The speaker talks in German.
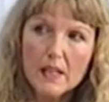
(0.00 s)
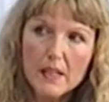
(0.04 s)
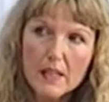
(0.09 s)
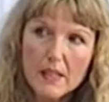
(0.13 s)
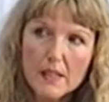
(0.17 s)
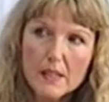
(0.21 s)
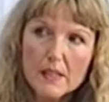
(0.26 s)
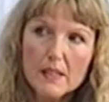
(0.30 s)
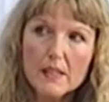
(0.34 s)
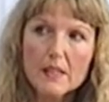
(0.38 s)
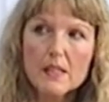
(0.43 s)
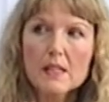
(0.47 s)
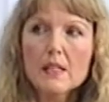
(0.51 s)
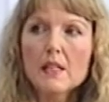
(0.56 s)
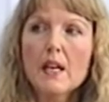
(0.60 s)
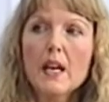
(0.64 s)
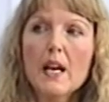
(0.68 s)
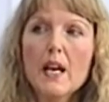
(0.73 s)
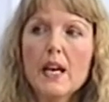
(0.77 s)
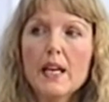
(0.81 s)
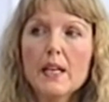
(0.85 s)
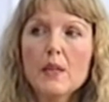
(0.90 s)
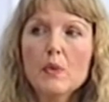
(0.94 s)
ist
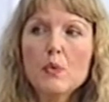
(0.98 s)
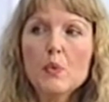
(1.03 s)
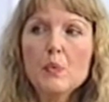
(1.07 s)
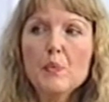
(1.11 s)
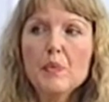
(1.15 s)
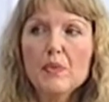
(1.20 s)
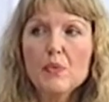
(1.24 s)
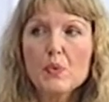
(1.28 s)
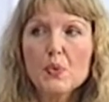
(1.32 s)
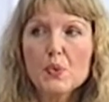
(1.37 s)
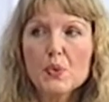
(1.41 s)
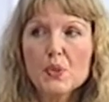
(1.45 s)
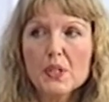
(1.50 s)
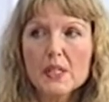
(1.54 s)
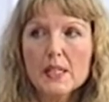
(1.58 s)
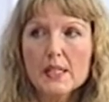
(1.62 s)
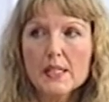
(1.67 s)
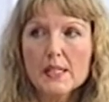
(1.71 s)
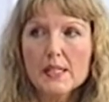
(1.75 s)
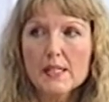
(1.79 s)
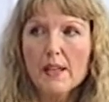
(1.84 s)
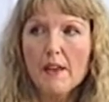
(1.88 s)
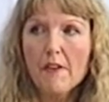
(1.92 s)
ein
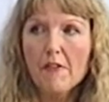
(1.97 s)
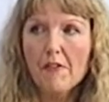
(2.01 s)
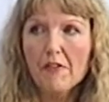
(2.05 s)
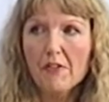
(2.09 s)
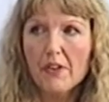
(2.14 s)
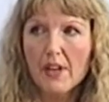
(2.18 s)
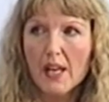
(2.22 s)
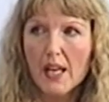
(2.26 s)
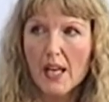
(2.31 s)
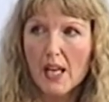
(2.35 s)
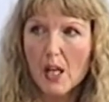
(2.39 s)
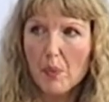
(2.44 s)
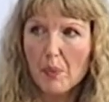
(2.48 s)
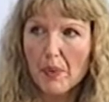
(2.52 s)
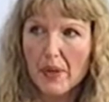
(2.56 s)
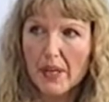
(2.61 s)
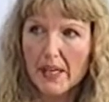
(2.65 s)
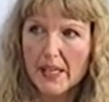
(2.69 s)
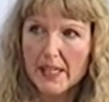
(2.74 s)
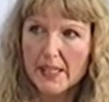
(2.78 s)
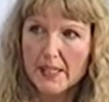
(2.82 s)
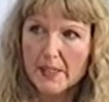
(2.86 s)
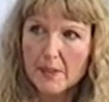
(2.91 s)
unbewusstes
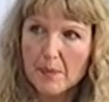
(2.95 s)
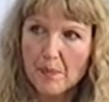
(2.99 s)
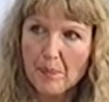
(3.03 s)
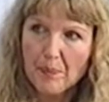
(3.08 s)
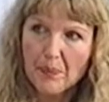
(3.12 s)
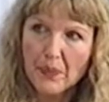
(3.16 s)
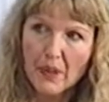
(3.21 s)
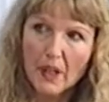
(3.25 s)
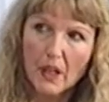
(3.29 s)
Verarbeiten.